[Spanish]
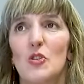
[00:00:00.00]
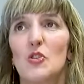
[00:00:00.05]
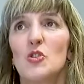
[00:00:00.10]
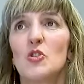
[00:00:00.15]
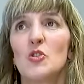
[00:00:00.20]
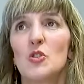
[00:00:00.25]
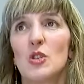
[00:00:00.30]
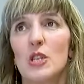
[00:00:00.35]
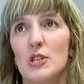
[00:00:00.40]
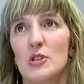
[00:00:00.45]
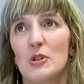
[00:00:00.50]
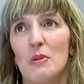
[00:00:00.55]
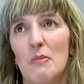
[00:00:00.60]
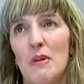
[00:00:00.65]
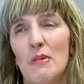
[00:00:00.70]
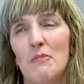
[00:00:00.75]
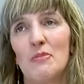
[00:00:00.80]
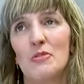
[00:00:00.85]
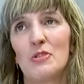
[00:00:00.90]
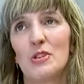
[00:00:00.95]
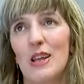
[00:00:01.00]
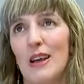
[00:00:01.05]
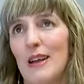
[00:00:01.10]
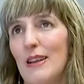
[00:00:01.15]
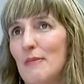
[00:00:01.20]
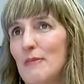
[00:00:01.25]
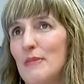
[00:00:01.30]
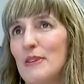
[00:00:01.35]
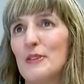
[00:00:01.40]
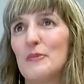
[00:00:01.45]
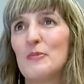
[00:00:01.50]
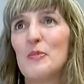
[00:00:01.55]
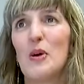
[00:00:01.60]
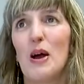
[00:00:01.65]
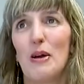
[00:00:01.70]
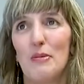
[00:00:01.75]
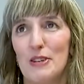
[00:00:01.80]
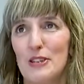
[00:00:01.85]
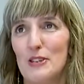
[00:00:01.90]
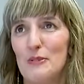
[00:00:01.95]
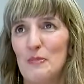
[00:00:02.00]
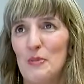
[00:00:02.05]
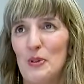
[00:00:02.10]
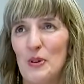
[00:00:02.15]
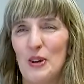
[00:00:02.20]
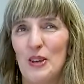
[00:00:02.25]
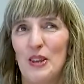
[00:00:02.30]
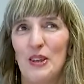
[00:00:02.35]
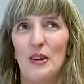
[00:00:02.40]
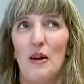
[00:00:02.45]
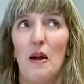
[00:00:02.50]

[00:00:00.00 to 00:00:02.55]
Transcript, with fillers: todos nos asomamos al mismo abismo.